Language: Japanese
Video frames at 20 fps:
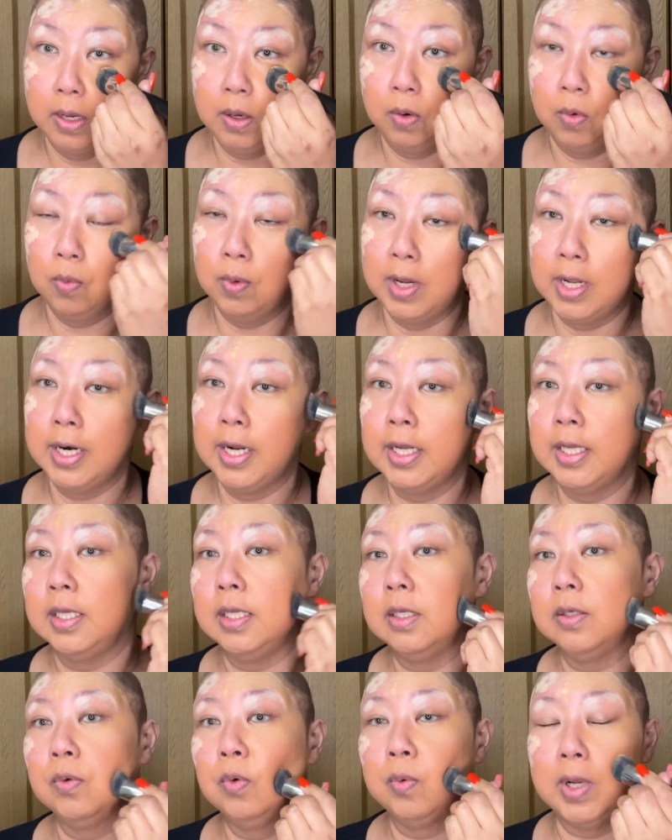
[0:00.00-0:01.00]
お笑い
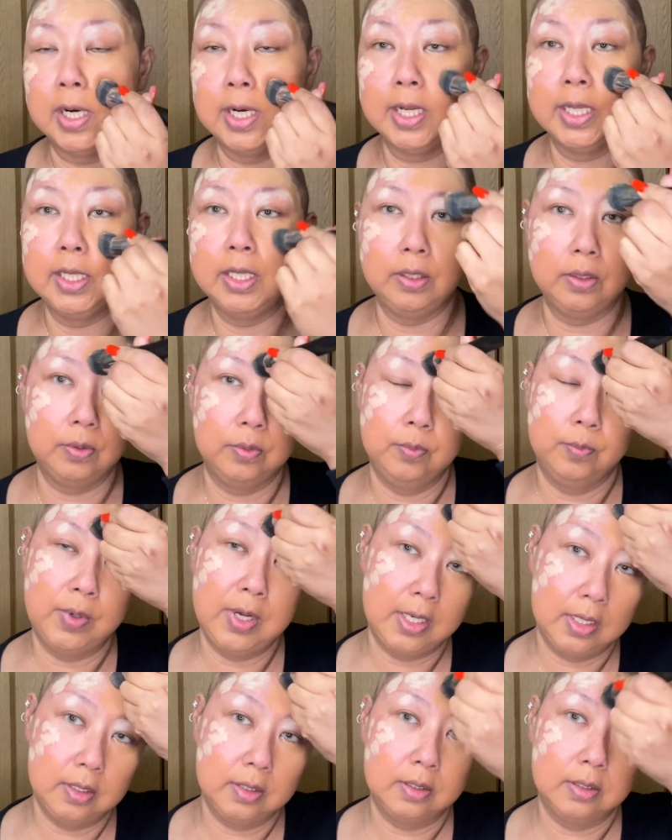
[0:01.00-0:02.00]
お笑い
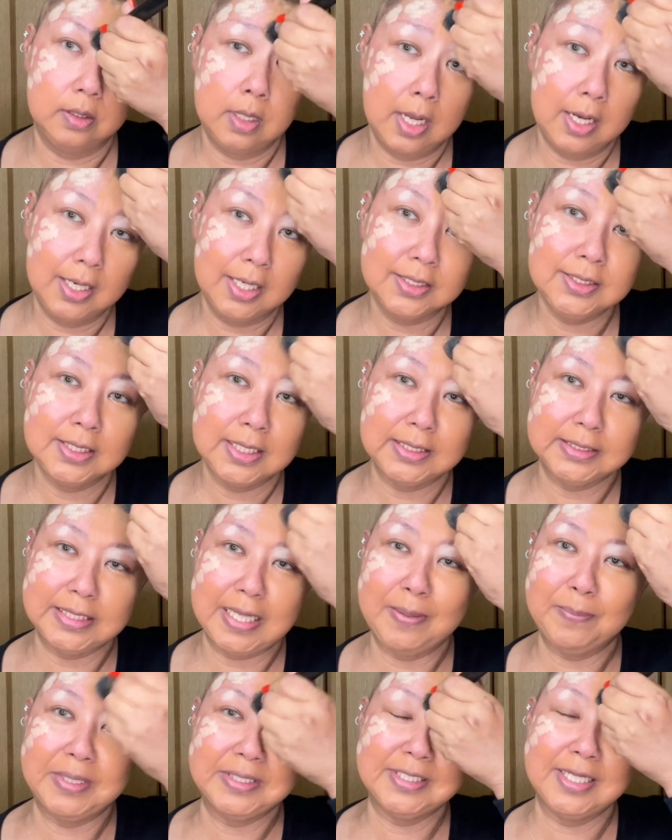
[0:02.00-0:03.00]
は明石家
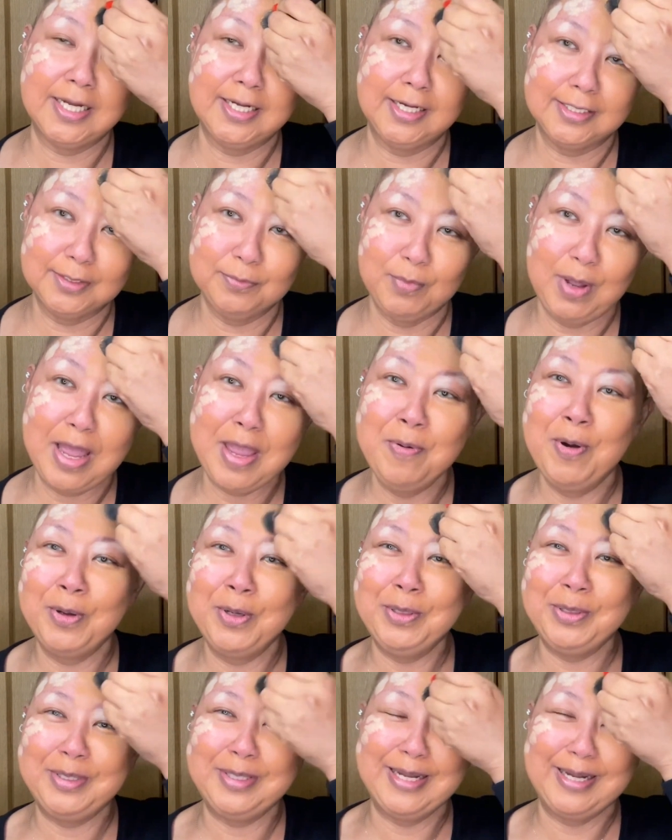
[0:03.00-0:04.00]
さんまさんが前も
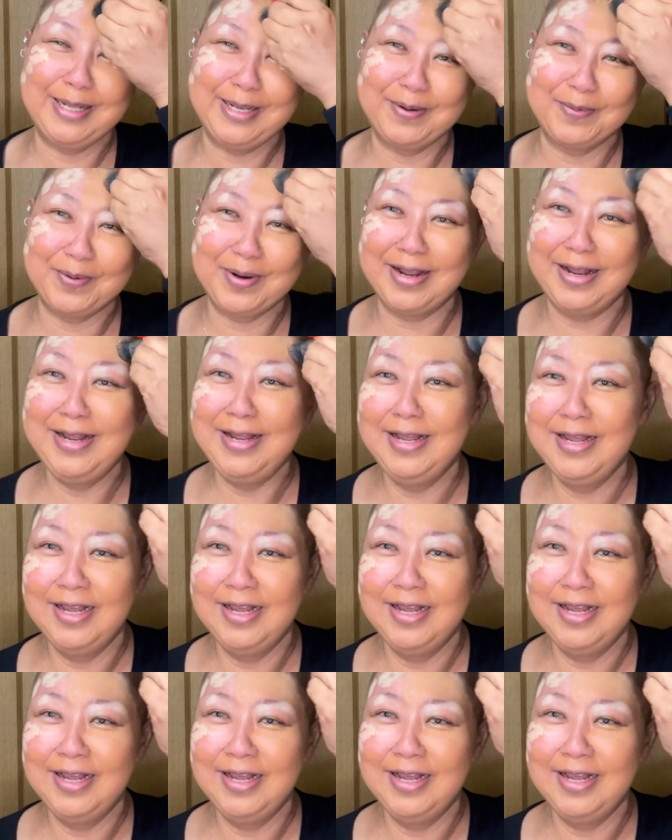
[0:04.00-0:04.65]
言ったかなこれ